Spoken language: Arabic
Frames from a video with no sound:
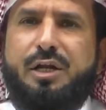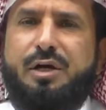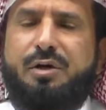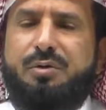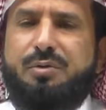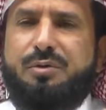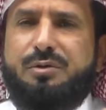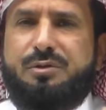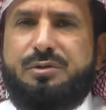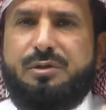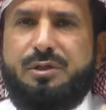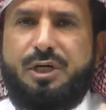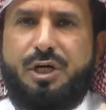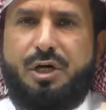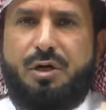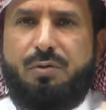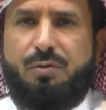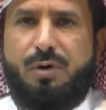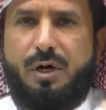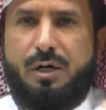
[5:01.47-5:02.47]
نعود
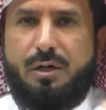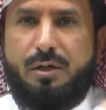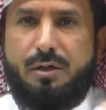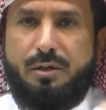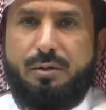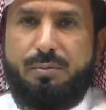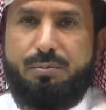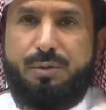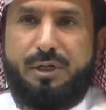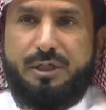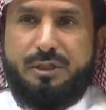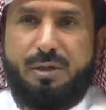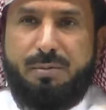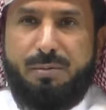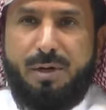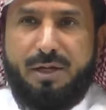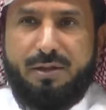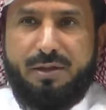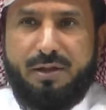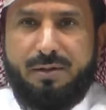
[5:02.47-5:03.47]
إخوة بعد
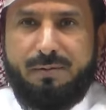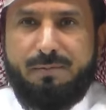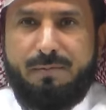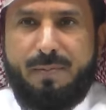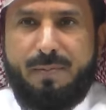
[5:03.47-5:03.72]
ماذا